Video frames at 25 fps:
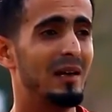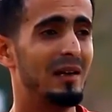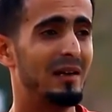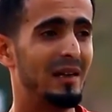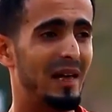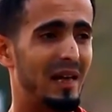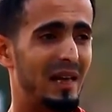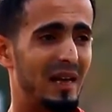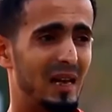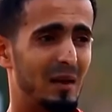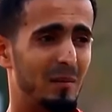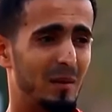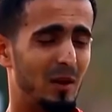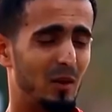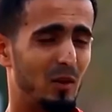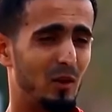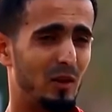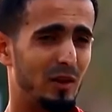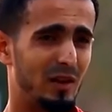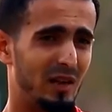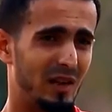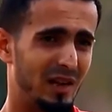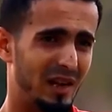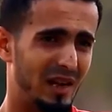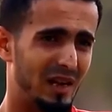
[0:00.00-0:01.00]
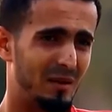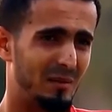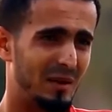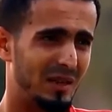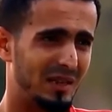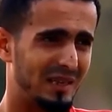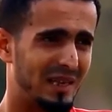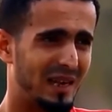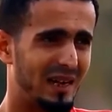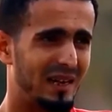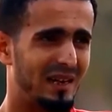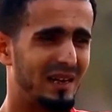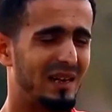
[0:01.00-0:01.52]
نحن برضو ان نحن ماش
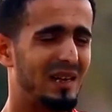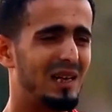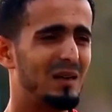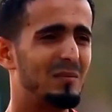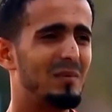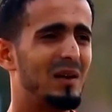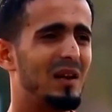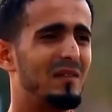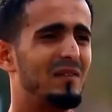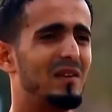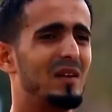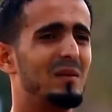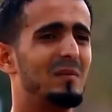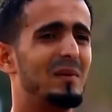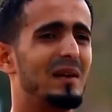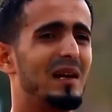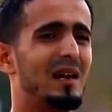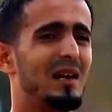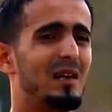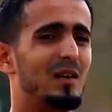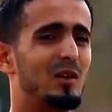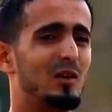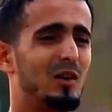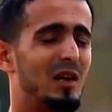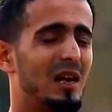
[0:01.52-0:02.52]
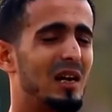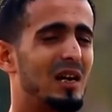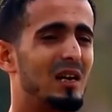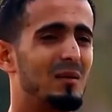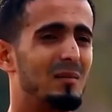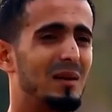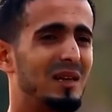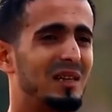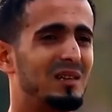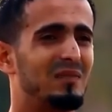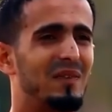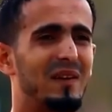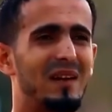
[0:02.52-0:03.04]
كان خبره في بنا انه كنا
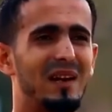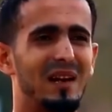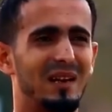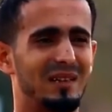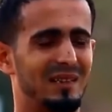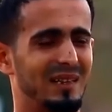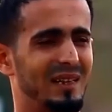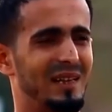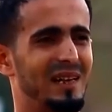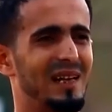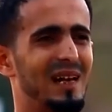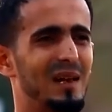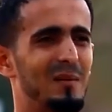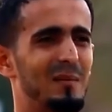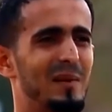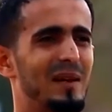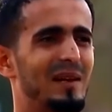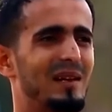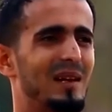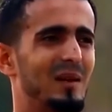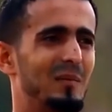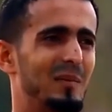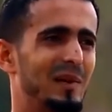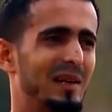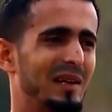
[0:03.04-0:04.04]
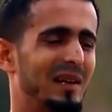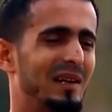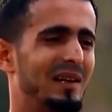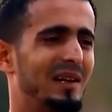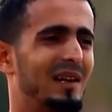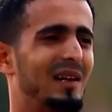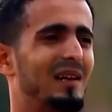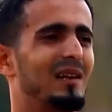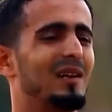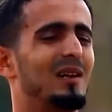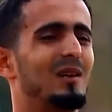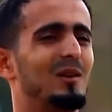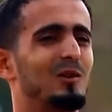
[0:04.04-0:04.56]
ما نتفرقش العيال بيننا البين يعني
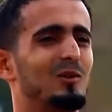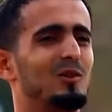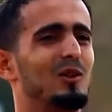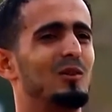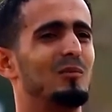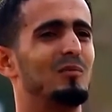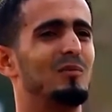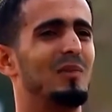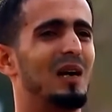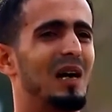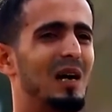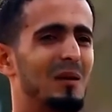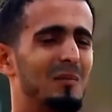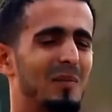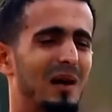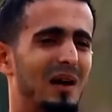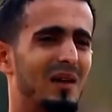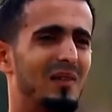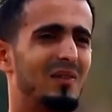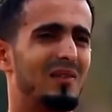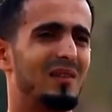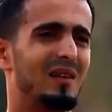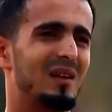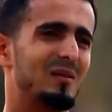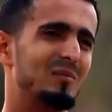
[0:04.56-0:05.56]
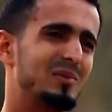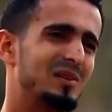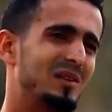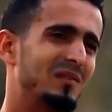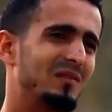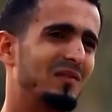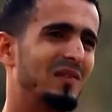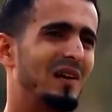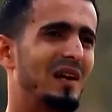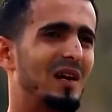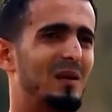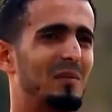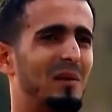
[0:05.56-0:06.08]
كنا نخدم مع بعض خمسه
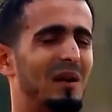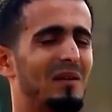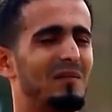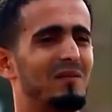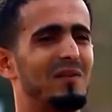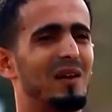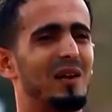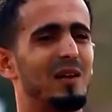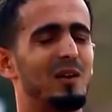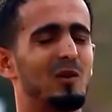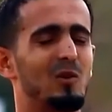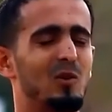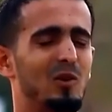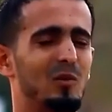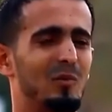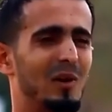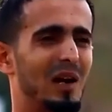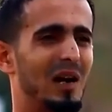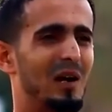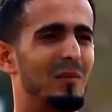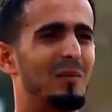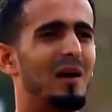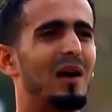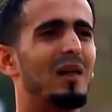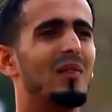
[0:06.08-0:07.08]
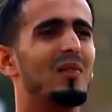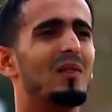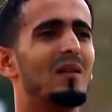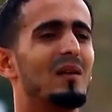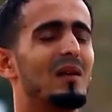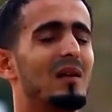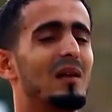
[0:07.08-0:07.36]
انفار اربع انفار يكون مع بعض